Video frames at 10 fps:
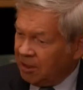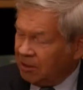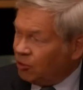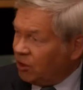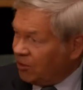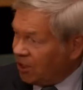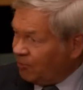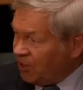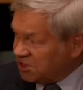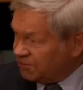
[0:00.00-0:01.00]
э, номера
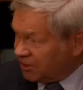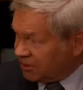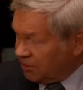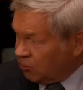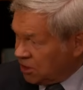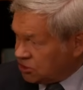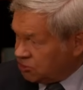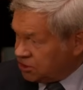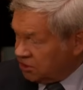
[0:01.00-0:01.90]
паспорта у каждого угу.